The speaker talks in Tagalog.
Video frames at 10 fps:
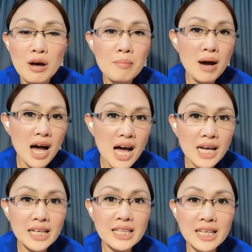
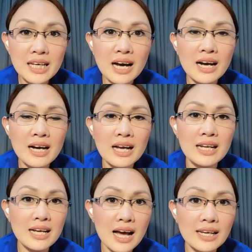Maaari ding ang
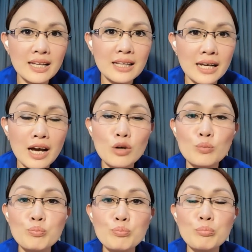kalagayan ay ang
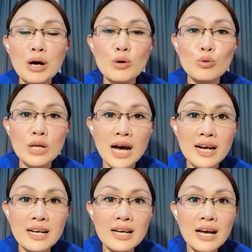magulang
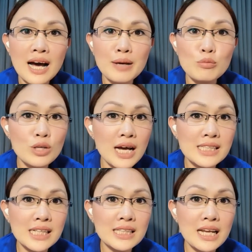ay mula
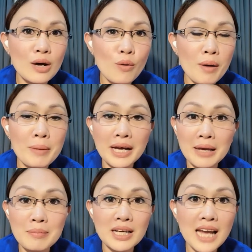sa dalawang
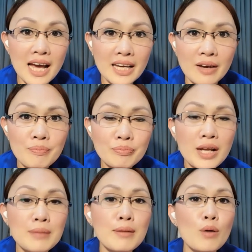magkaibang lahi.
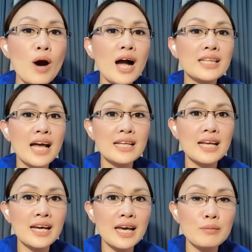Halimbawa, ang
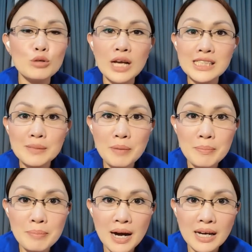nanay ay mula sa
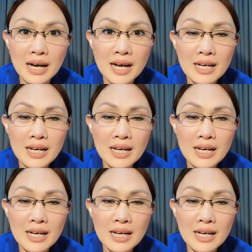Pampanga,